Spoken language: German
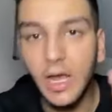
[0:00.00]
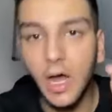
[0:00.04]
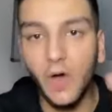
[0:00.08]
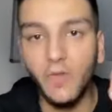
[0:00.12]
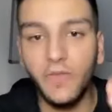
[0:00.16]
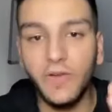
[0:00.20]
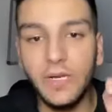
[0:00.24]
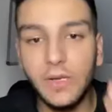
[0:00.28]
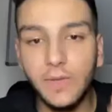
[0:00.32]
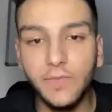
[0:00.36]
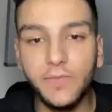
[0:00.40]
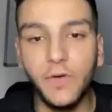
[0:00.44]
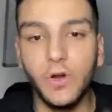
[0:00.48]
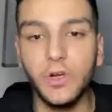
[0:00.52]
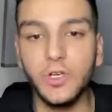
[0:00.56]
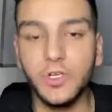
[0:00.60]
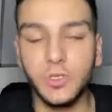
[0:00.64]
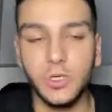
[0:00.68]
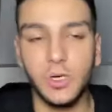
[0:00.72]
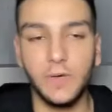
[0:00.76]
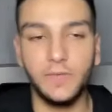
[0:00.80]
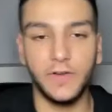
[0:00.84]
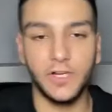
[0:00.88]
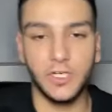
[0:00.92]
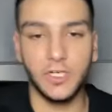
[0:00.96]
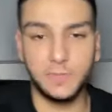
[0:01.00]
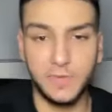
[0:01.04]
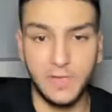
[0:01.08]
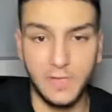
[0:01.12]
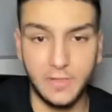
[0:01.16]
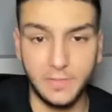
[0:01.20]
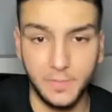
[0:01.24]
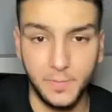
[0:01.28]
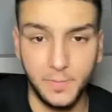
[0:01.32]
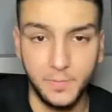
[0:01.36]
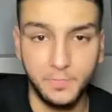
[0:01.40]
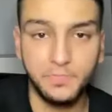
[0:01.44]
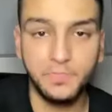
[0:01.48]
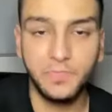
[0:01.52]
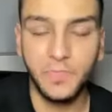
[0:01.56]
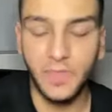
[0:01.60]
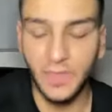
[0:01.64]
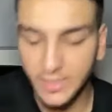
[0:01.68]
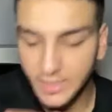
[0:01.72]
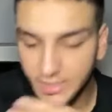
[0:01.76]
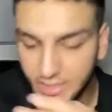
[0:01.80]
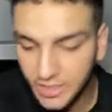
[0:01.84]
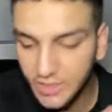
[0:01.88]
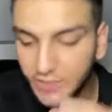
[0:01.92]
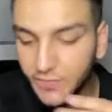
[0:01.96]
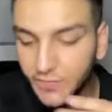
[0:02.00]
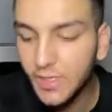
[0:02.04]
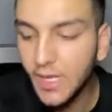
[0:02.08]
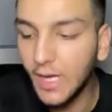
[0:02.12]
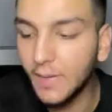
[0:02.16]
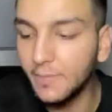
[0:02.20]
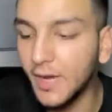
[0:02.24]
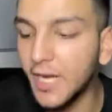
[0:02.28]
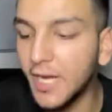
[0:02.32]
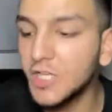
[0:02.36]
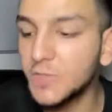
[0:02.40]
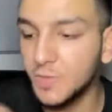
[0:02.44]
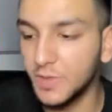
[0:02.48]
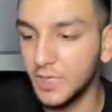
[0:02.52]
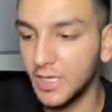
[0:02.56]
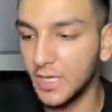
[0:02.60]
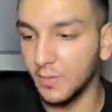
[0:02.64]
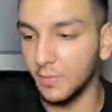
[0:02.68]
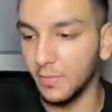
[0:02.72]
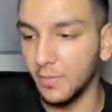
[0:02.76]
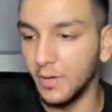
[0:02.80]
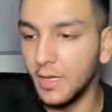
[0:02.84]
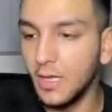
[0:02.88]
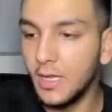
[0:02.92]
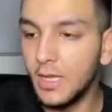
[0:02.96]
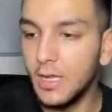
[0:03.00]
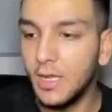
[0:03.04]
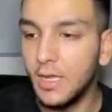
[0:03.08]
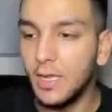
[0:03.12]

auf einen First Call verspäten. Also, ich will dir ein Beispiel geben.